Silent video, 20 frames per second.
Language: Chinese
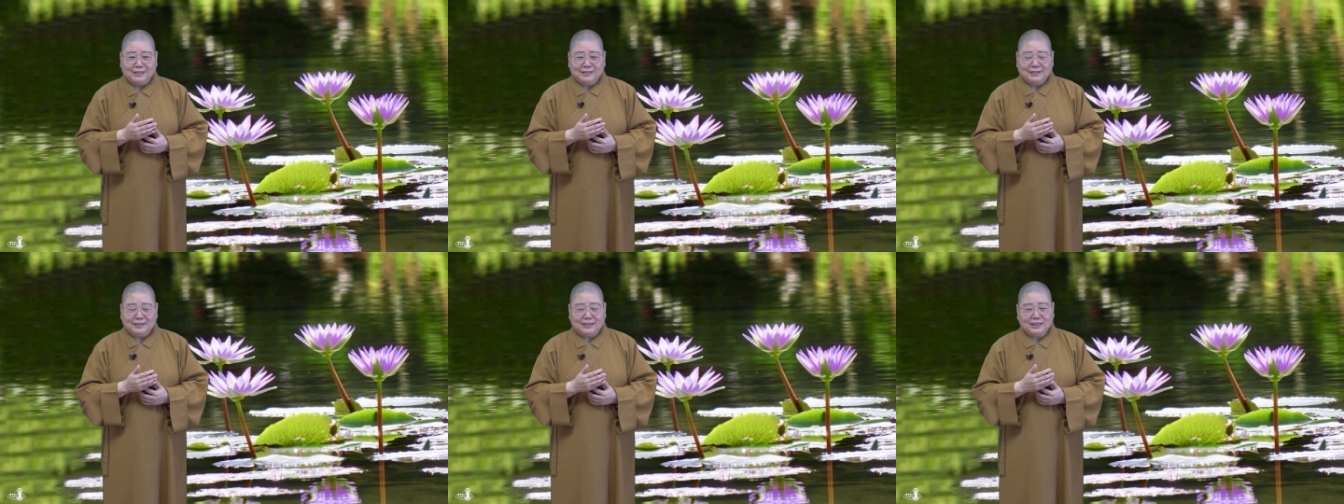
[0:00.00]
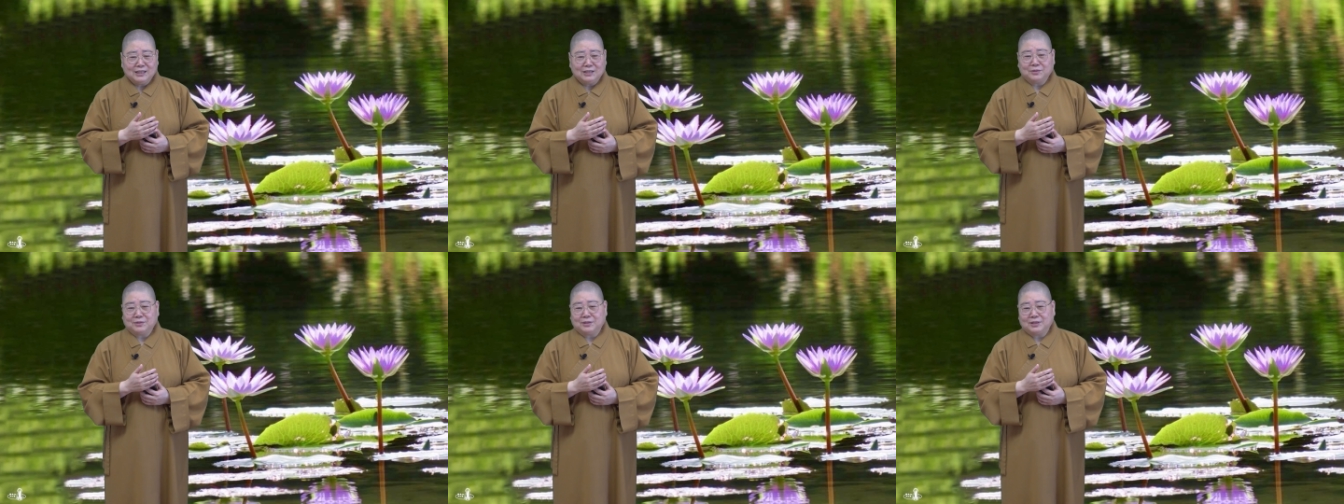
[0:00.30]
你
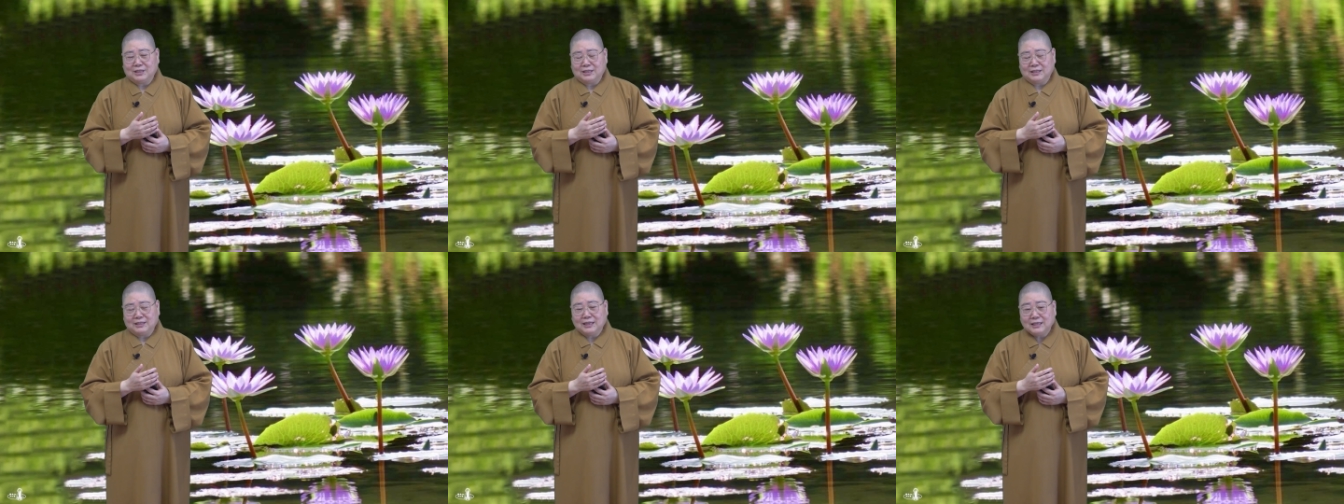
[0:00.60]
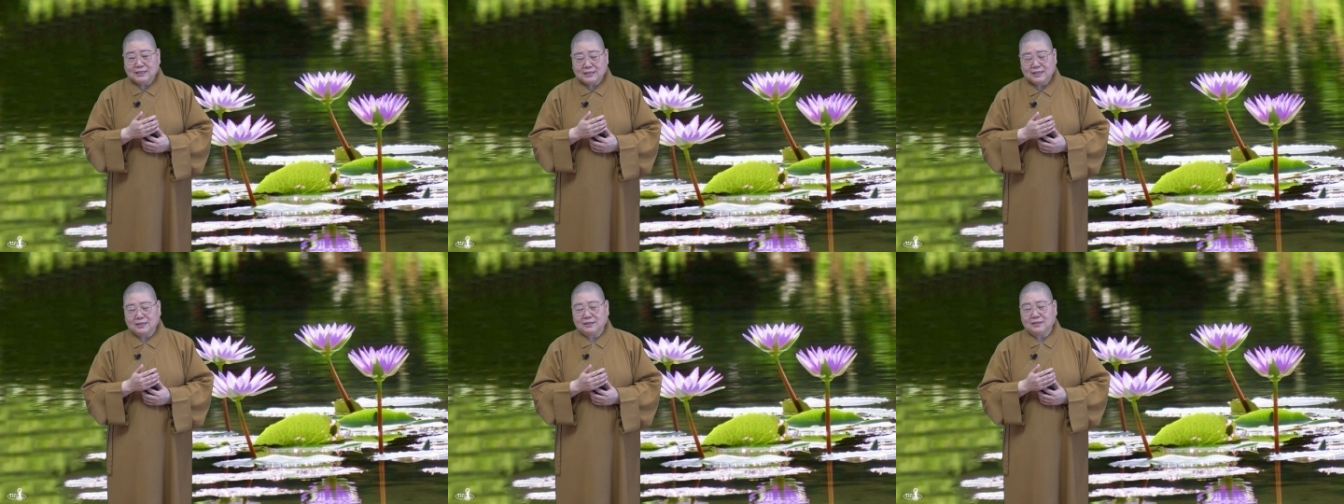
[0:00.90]
像有的人，
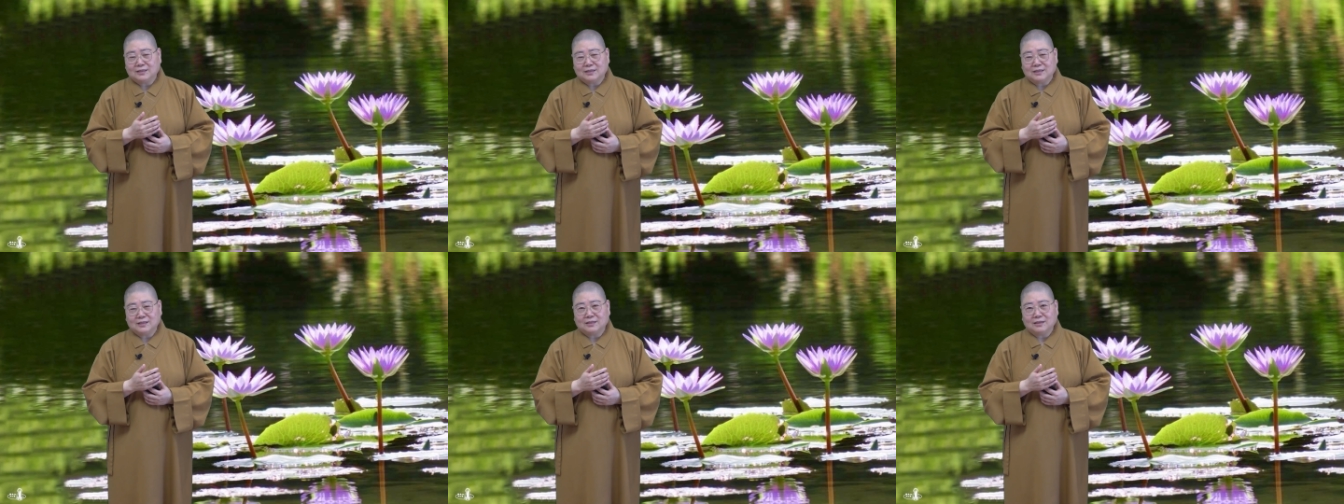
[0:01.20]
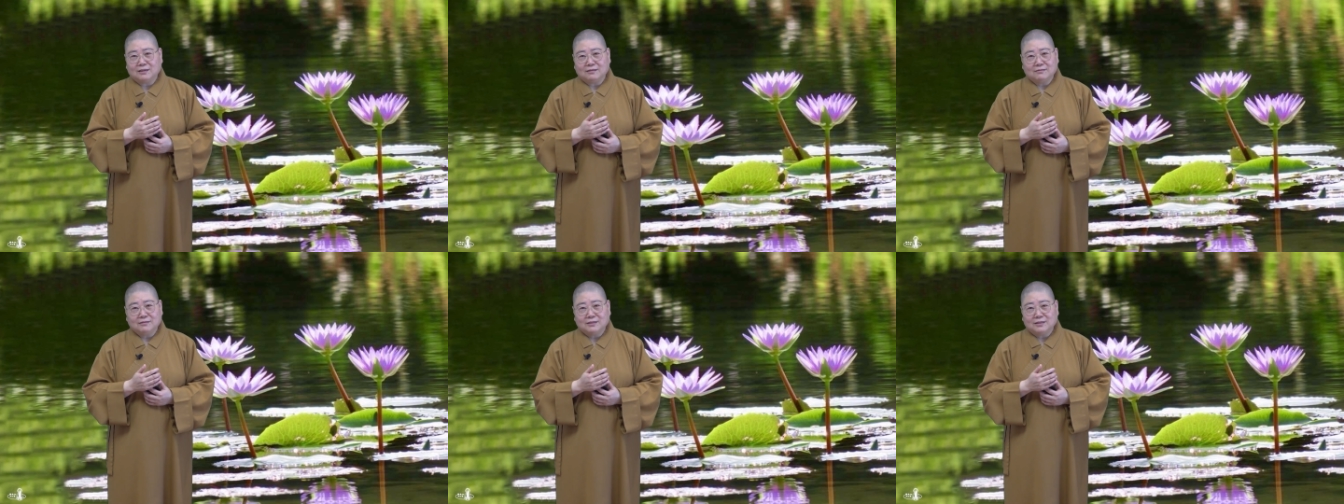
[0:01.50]
他真的知
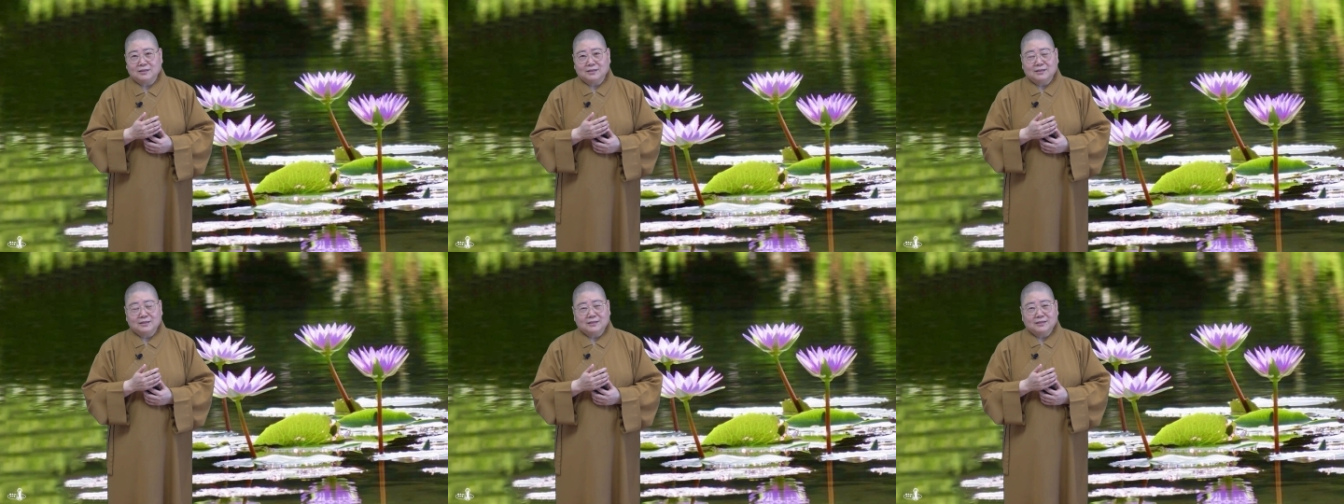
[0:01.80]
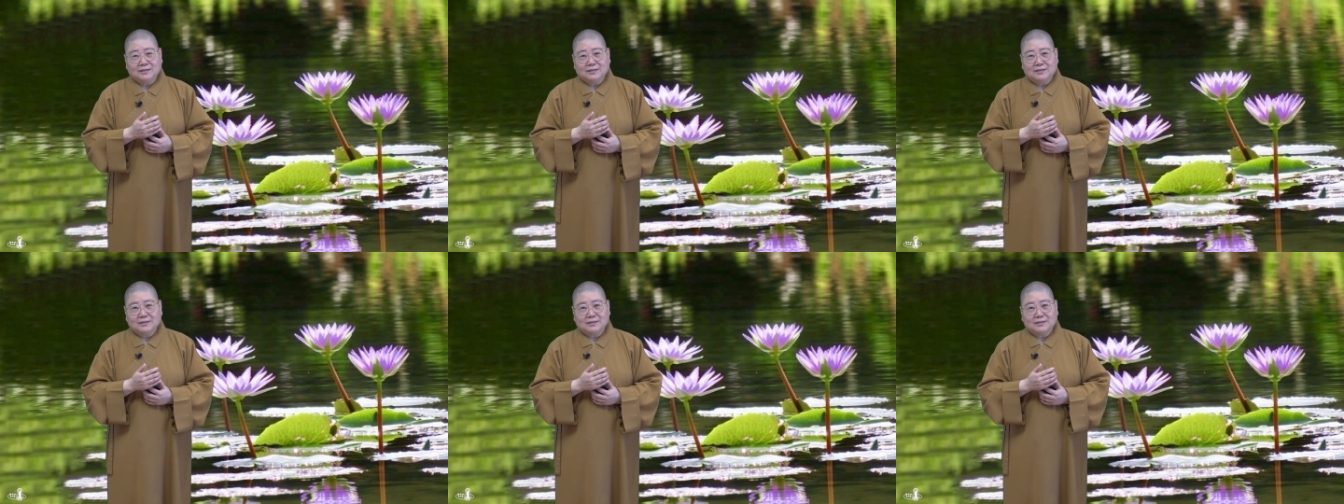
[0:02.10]
道
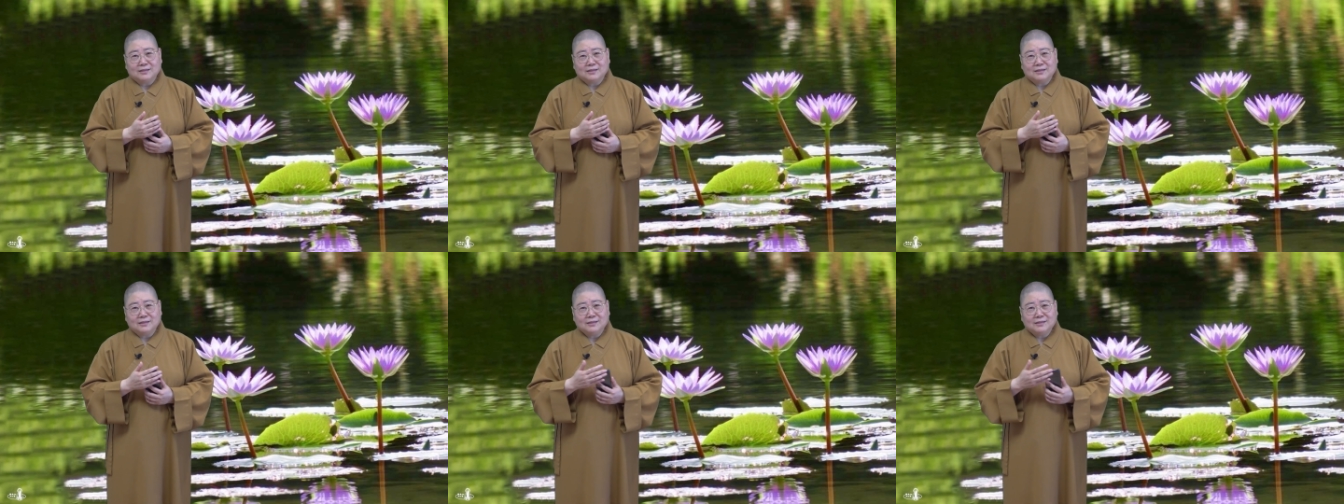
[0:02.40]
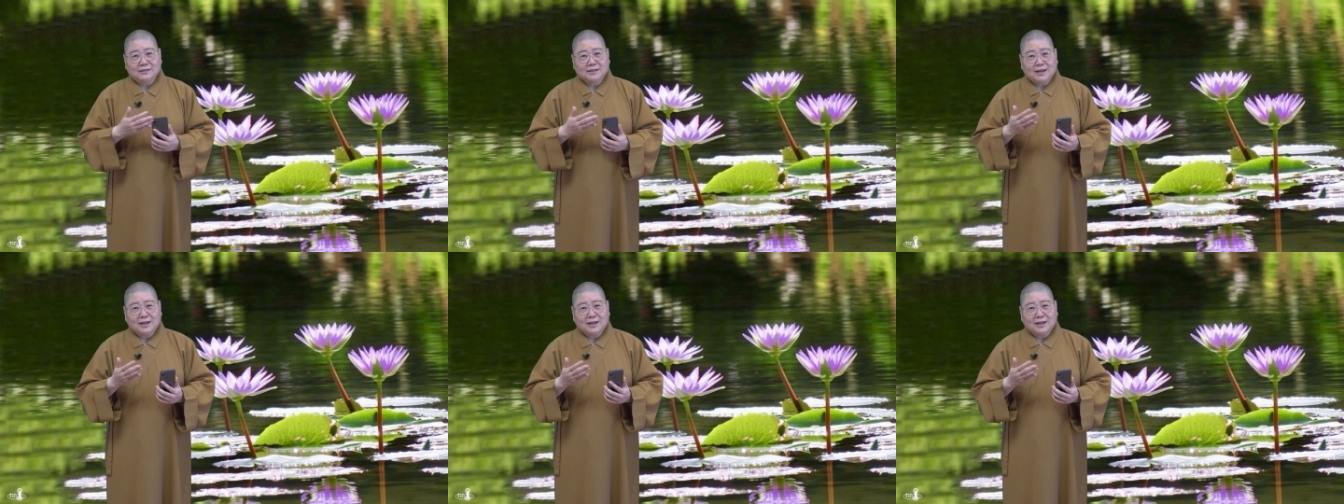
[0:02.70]
四